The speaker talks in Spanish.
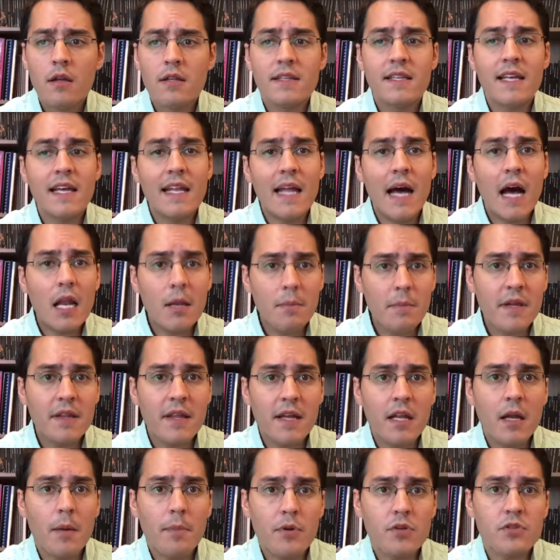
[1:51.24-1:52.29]
del alma
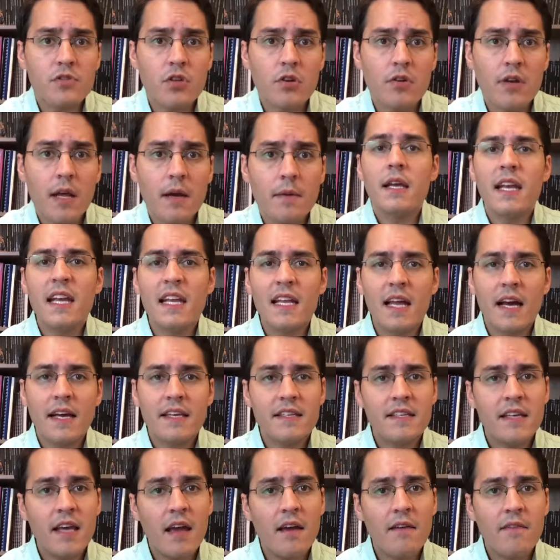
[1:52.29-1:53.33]
de la persona y la
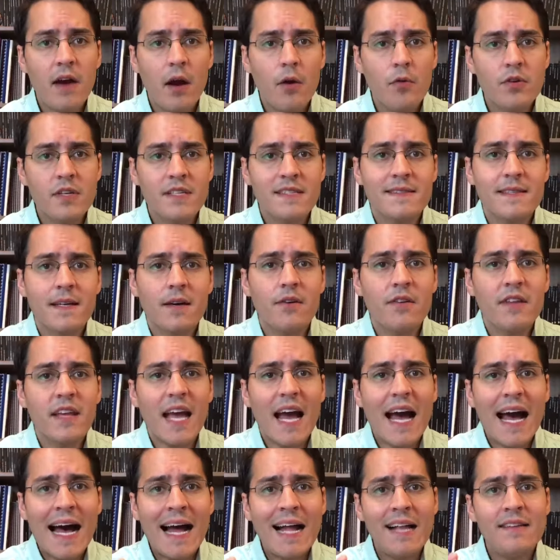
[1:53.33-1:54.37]
lleva a un estado
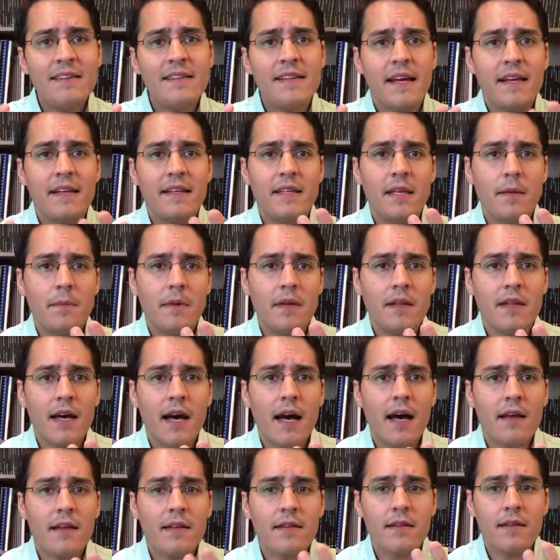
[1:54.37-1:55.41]
de alta
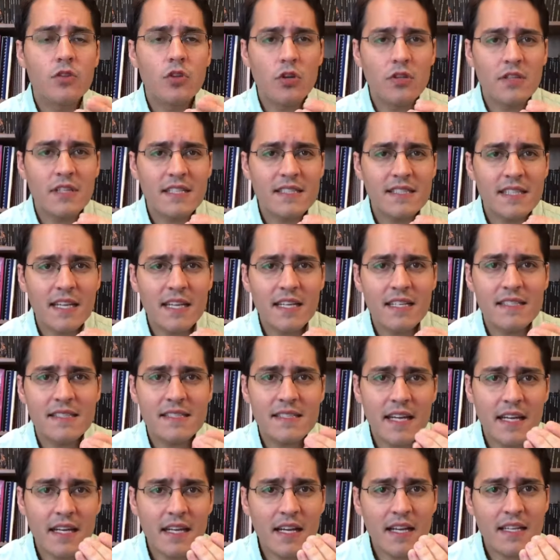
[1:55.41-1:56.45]
intimidad, donde se le
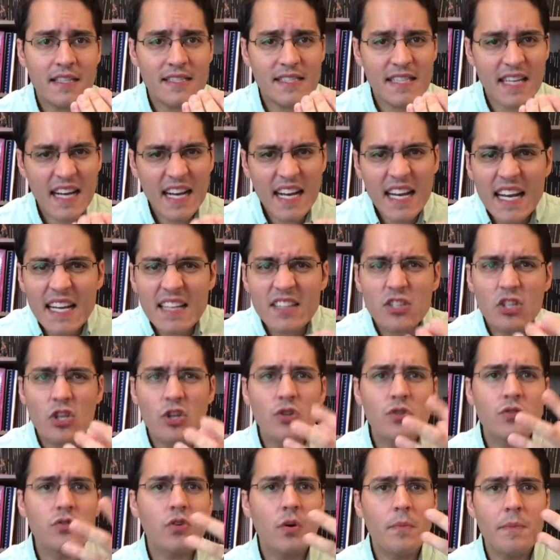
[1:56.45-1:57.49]
enseña
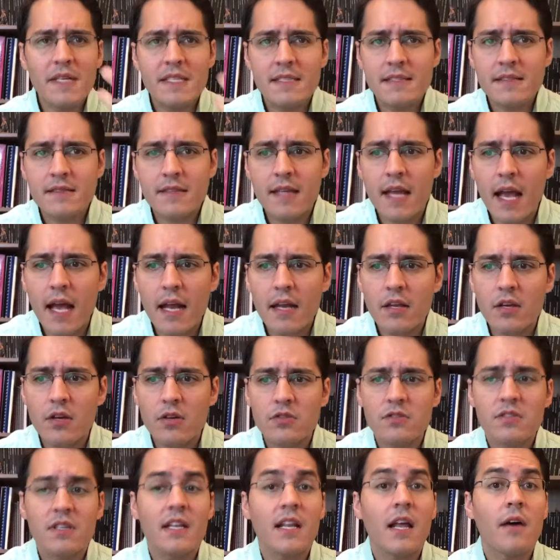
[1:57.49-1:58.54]
secretos o
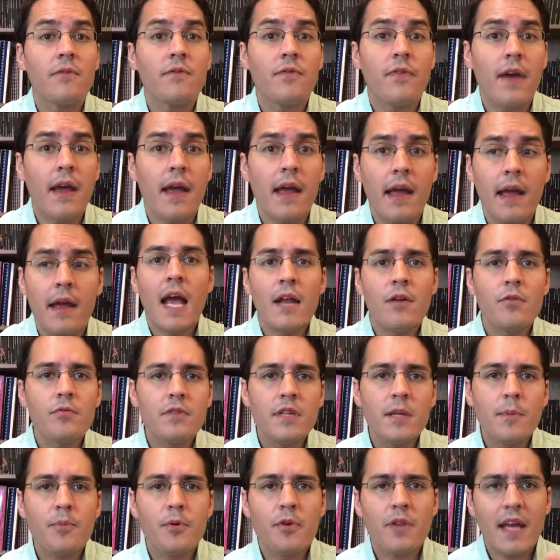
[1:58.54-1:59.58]
misterios de la fe en un
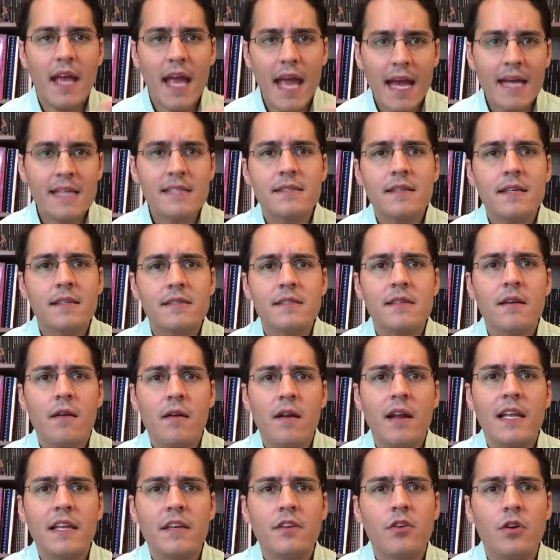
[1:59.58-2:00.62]
tipo de éxtasis
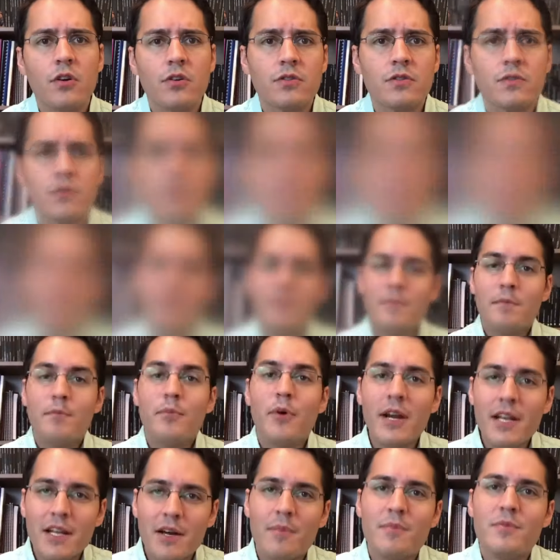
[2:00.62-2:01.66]
religioso.
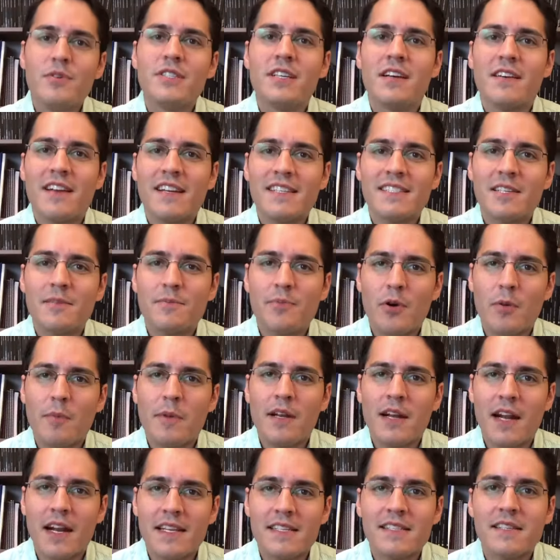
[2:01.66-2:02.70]
Bueno, muchas gracias por mirar